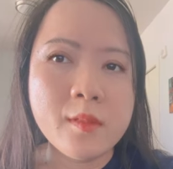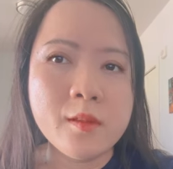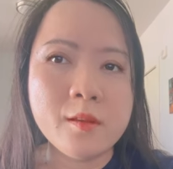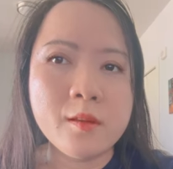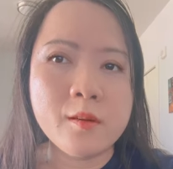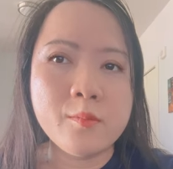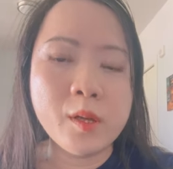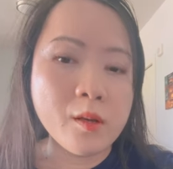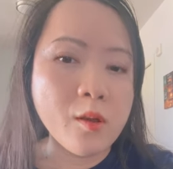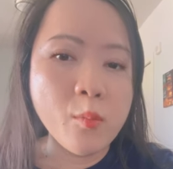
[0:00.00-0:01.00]
Ờ,
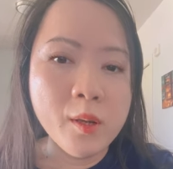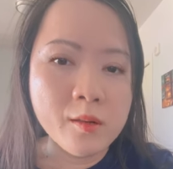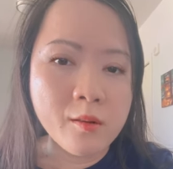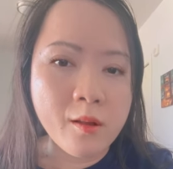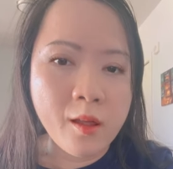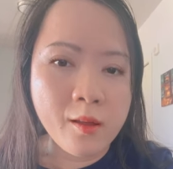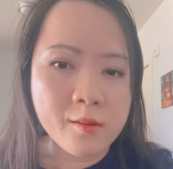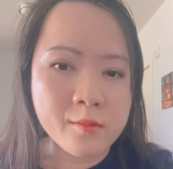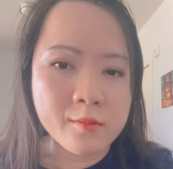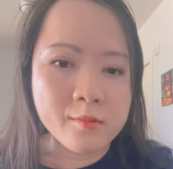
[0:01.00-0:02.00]
mình đâu biết được
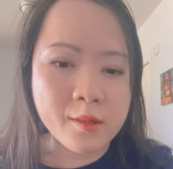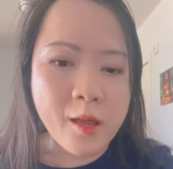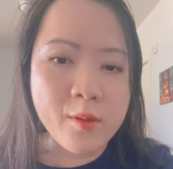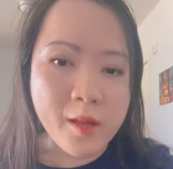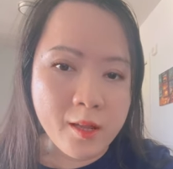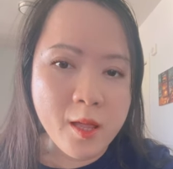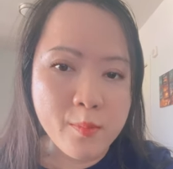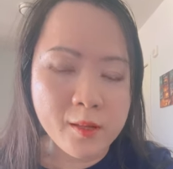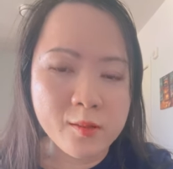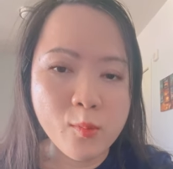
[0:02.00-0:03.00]
là kéo dài
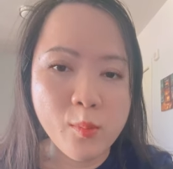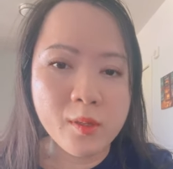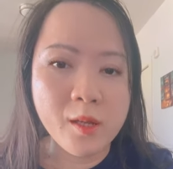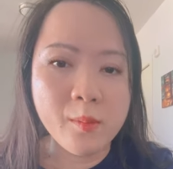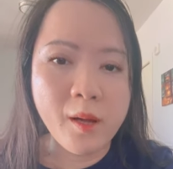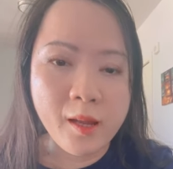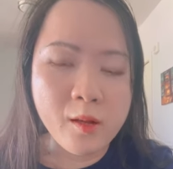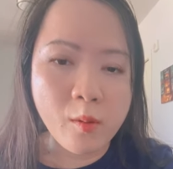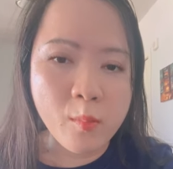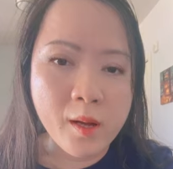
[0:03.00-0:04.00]
thêm mạng sống của mình thêm
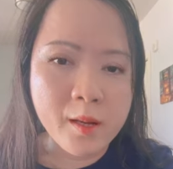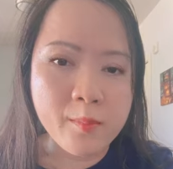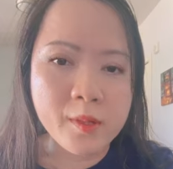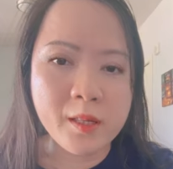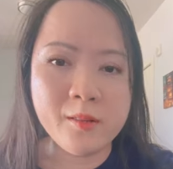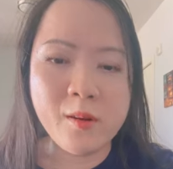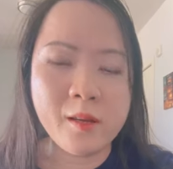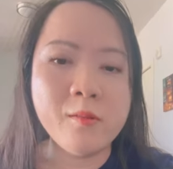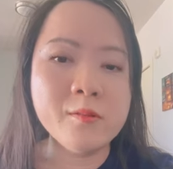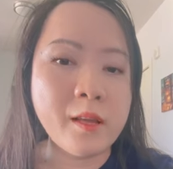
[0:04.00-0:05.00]
hai hoặc 3 năm thì nó
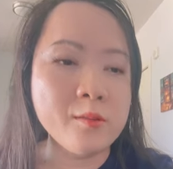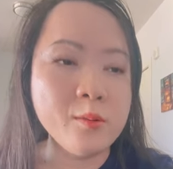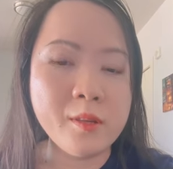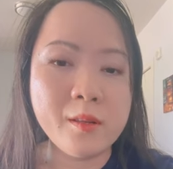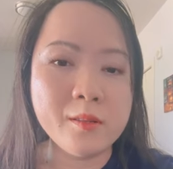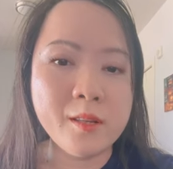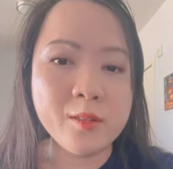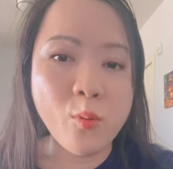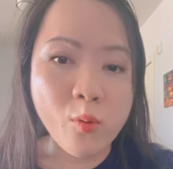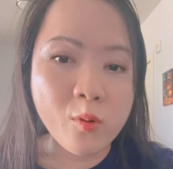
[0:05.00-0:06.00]
lại có sản xuất ra
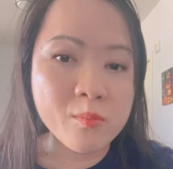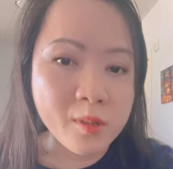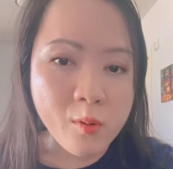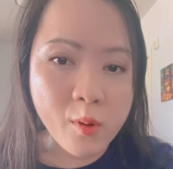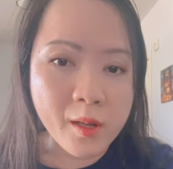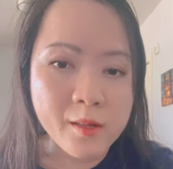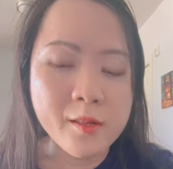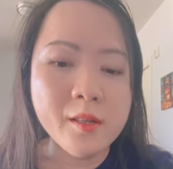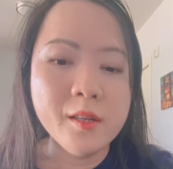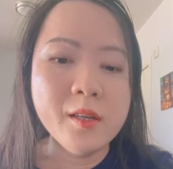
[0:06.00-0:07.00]
thì thuốc cũng tiến hóa
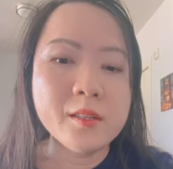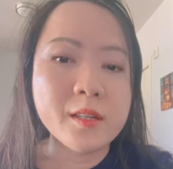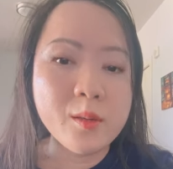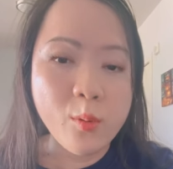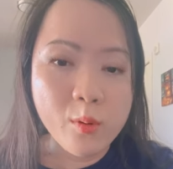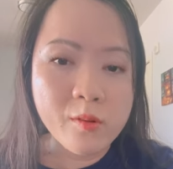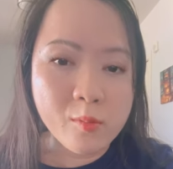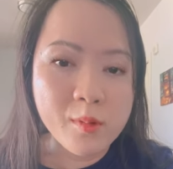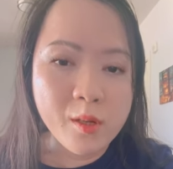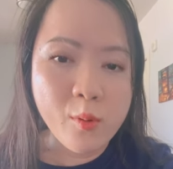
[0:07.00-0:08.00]
cái thuốc nó
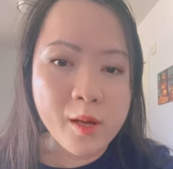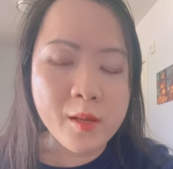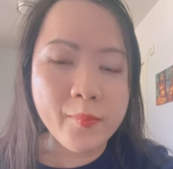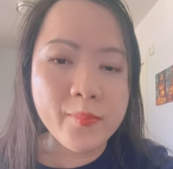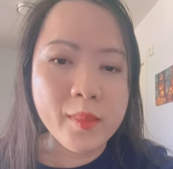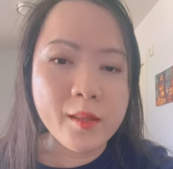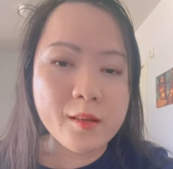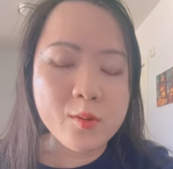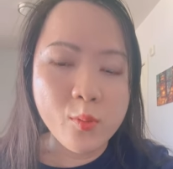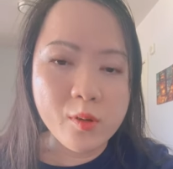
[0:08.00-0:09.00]
cũng tiến hóa nha
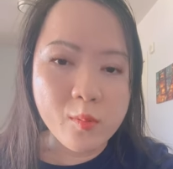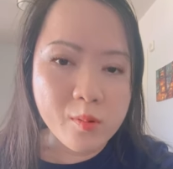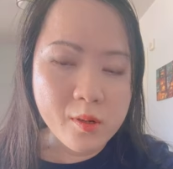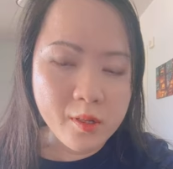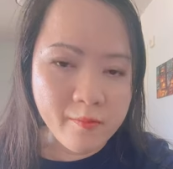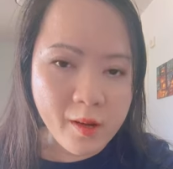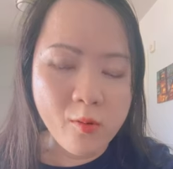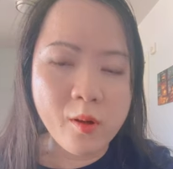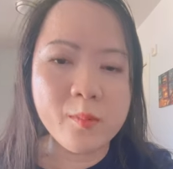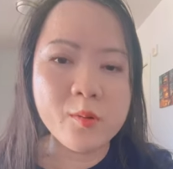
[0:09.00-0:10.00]
cái thuốc nó cũng có
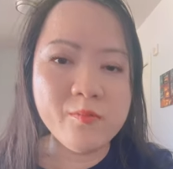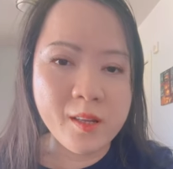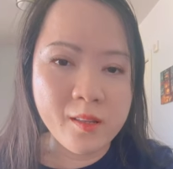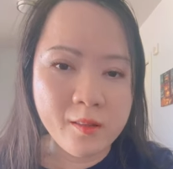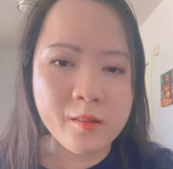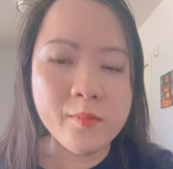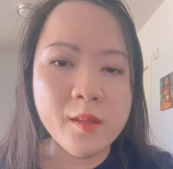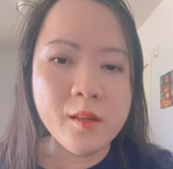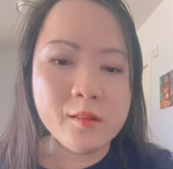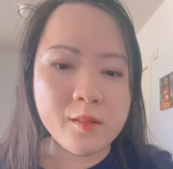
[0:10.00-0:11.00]
develop nó cũng phát triển
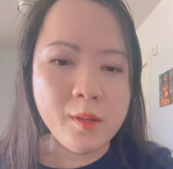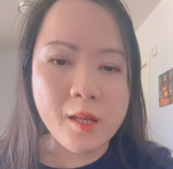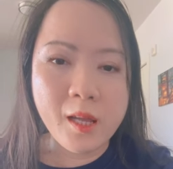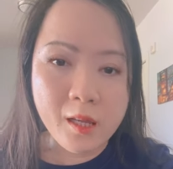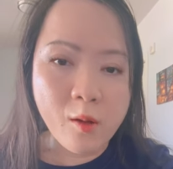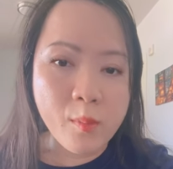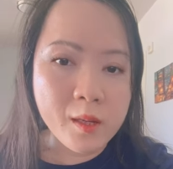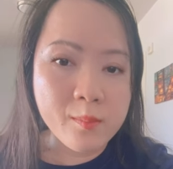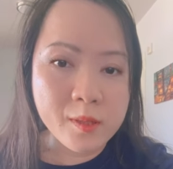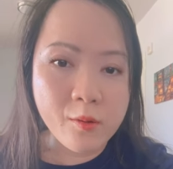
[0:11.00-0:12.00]
thì đến hai hoặc
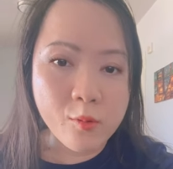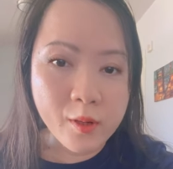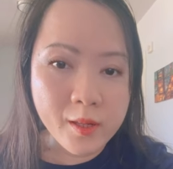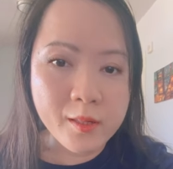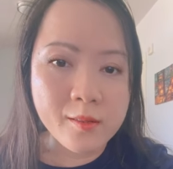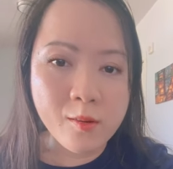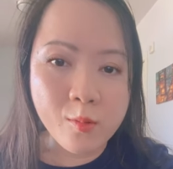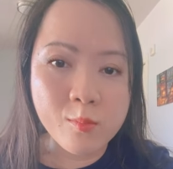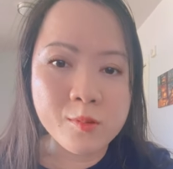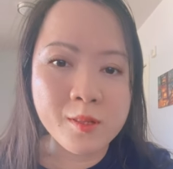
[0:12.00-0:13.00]
ba năm sau có khi nó
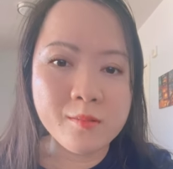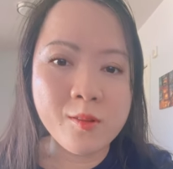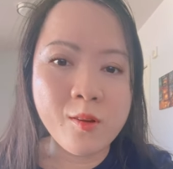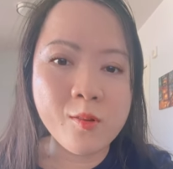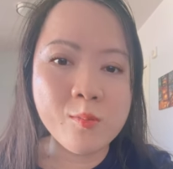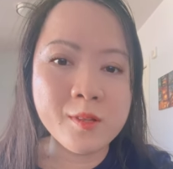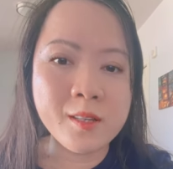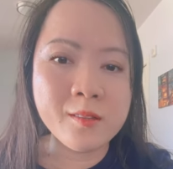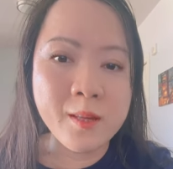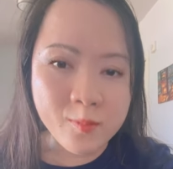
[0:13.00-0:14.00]
cũng nó cũng
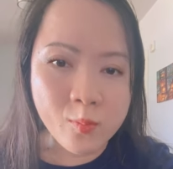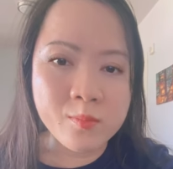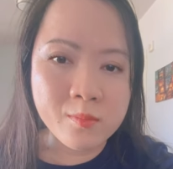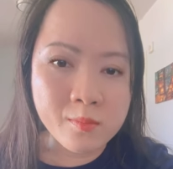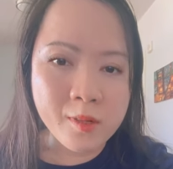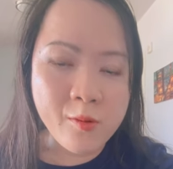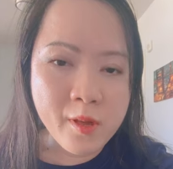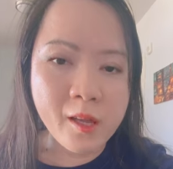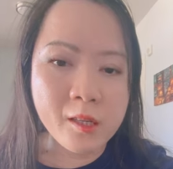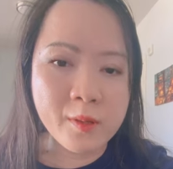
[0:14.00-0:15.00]
sẽ tiếp tục kéo
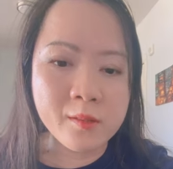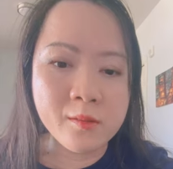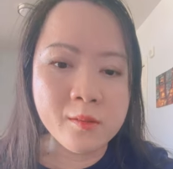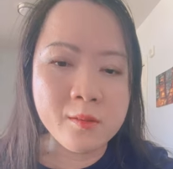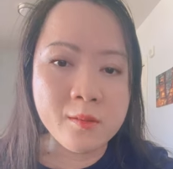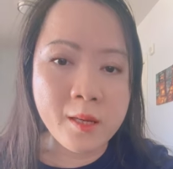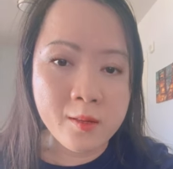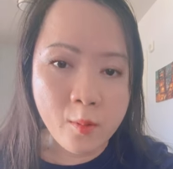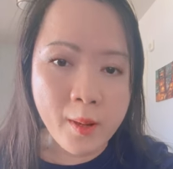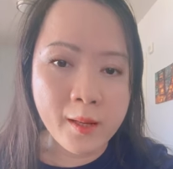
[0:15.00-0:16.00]
dài và chữa
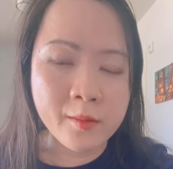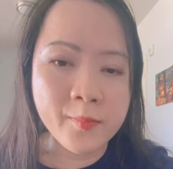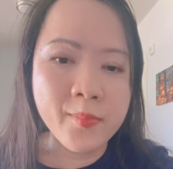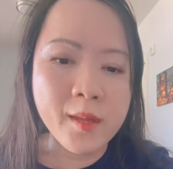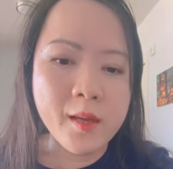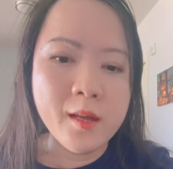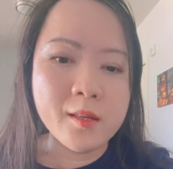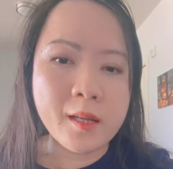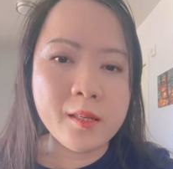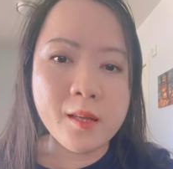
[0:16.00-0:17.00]
trị cho bạn nữa
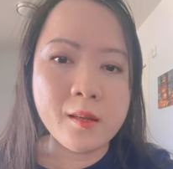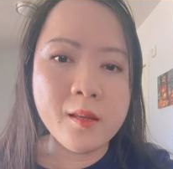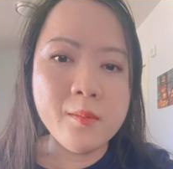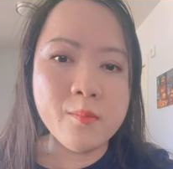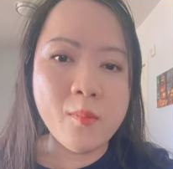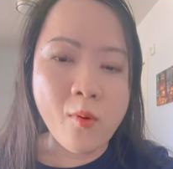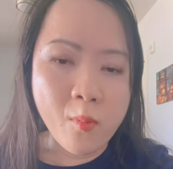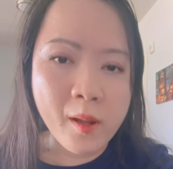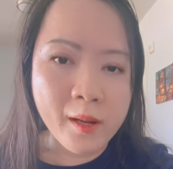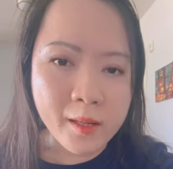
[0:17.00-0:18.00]
thành ra cái
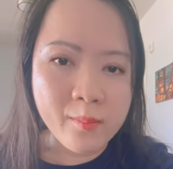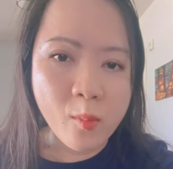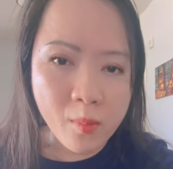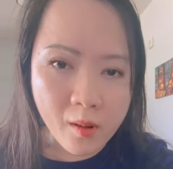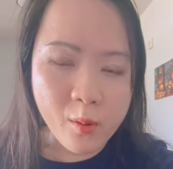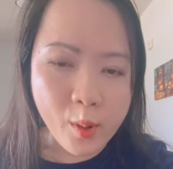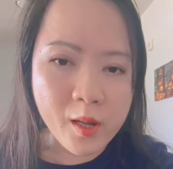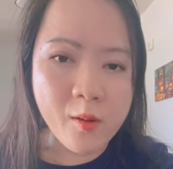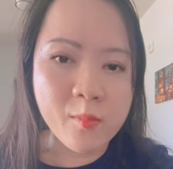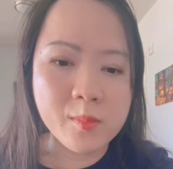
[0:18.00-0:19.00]
một hai năm cũng rất là
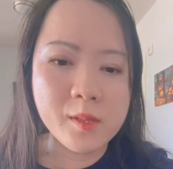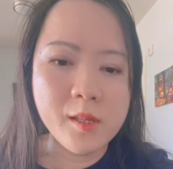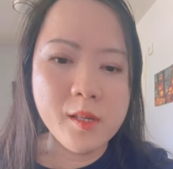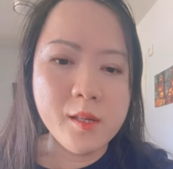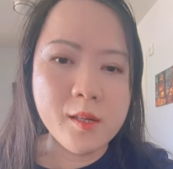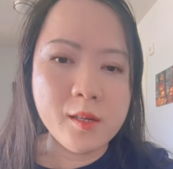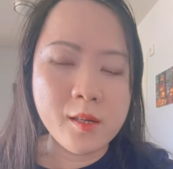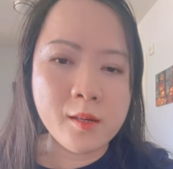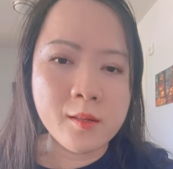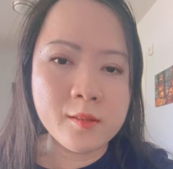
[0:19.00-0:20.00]
quan trọng
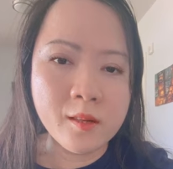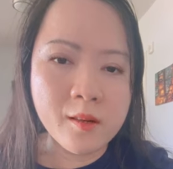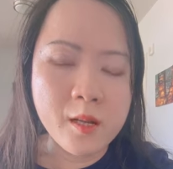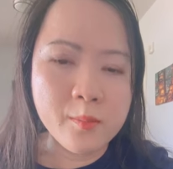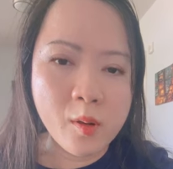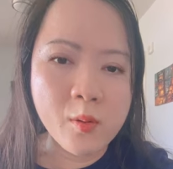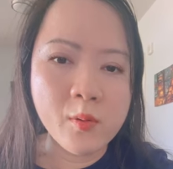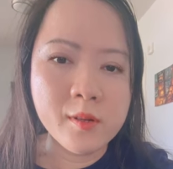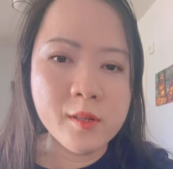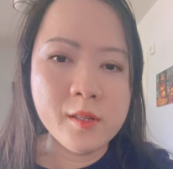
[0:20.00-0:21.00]
à, đừng có nên bỏ
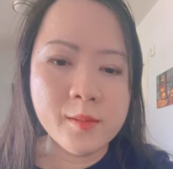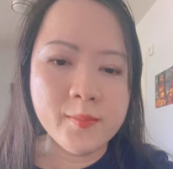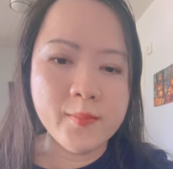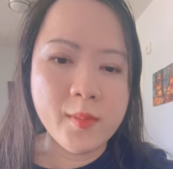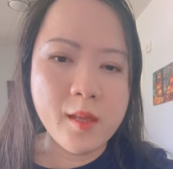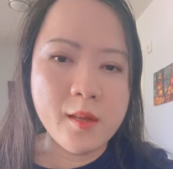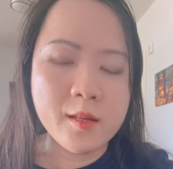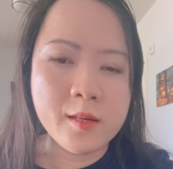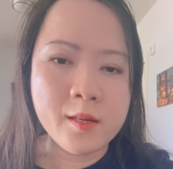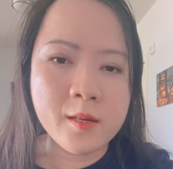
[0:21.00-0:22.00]
cuộc
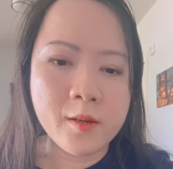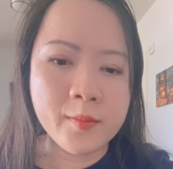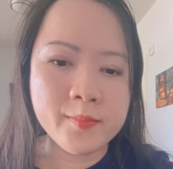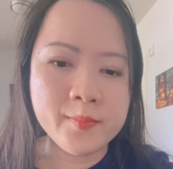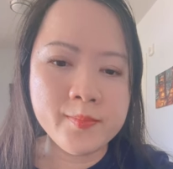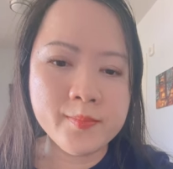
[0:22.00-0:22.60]
thì um,